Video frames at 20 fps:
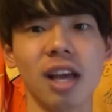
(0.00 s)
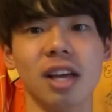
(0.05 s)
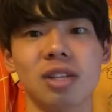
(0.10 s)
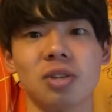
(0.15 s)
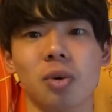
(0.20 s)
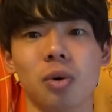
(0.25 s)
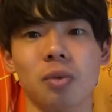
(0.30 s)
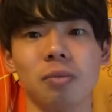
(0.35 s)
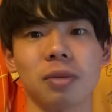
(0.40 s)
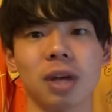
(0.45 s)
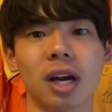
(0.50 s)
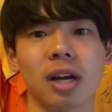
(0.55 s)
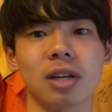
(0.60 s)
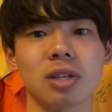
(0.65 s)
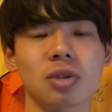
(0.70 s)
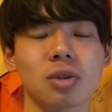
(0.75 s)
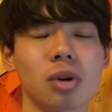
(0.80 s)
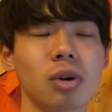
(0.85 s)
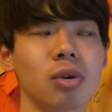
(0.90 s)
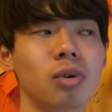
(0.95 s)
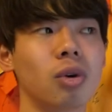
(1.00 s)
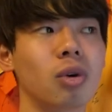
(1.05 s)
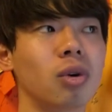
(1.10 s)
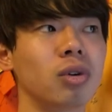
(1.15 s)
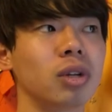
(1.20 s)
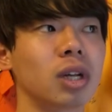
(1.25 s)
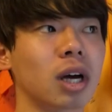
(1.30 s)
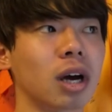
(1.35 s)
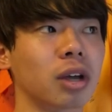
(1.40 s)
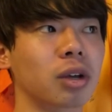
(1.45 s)
そう。だからそれ
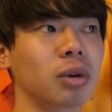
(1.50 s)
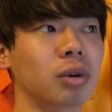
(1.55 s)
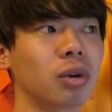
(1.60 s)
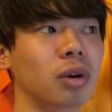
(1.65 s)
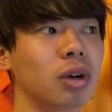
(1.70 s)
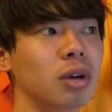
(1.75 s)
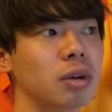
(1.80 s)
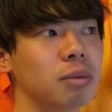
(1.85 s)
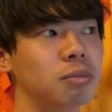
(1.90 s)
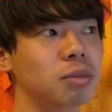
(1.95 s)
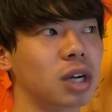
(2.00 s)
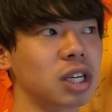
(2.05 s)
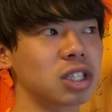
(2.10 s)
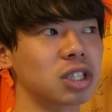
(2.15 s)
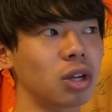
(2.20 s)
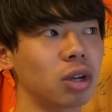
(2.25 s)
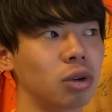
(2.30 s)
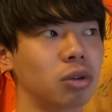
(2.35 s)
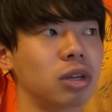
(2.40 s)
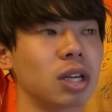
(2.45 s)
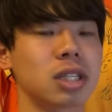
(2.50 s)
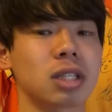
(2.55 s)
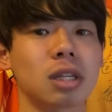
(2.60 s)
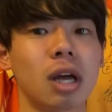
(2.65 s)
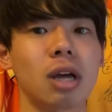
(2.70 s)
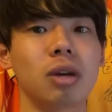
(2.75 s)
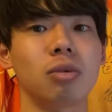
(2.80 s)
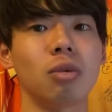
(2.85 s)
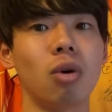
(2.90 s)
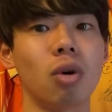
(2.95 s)
を、なんか今日、昔のような
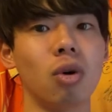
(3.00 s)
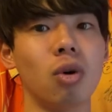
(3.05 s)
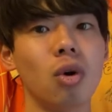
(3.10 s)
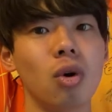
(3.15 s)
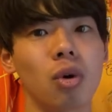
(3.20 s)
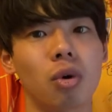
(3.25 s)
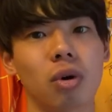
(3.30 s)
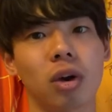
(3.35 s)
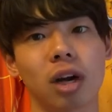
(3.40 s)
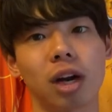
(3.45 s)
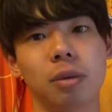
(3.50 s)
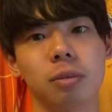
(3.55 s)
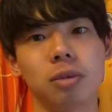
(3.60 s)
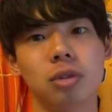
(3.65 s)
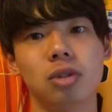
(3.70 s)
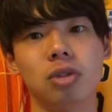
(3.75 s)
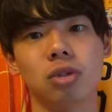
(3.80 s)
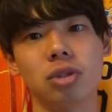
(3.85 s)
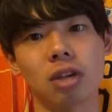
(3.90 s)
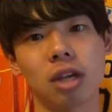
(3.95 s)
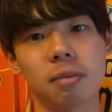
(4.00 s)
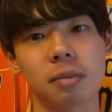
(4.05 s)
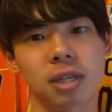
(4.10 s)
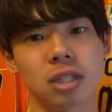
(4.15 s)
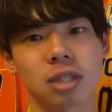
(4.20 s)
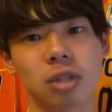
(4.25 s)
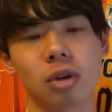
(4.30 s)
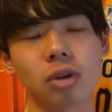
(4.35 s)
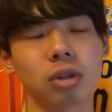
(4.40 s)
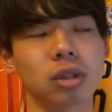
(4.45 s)
スタイルをこれからも続きま
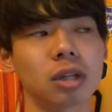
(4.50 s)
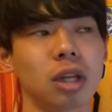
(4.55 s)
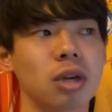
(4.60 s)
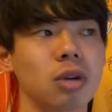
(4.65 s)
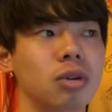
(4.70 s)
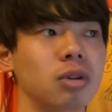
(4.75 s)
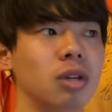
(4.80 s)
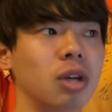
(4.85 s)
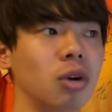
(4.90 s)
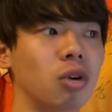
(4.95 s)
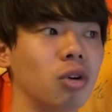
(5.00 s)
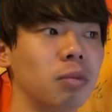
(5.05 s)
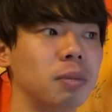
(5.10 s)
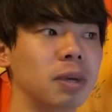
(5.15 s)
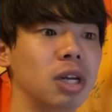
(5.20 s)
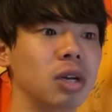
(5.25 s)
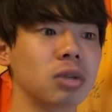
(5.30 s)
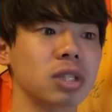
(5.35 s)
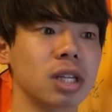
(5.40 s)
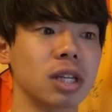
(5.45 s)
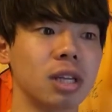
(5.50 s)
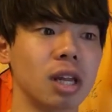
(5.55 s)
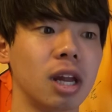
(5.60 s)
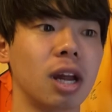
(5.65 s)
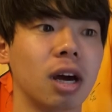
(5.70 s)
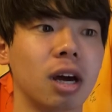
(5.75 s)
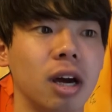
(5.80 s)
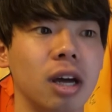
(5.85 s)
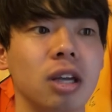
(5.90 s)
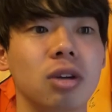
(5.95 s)
すよっていう風に OB 路線で
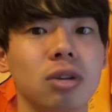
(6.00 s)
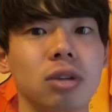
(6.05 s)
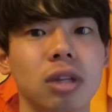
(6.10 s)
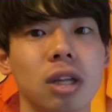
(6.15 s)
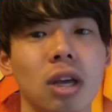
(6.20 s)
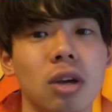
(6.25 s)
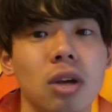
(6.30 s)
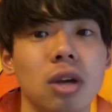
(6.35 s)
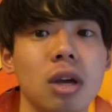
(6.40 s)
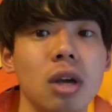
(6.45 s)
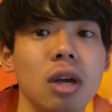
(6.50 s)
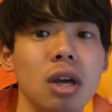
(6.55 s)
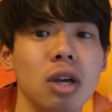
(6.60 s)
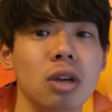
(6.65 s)
なんか行くってい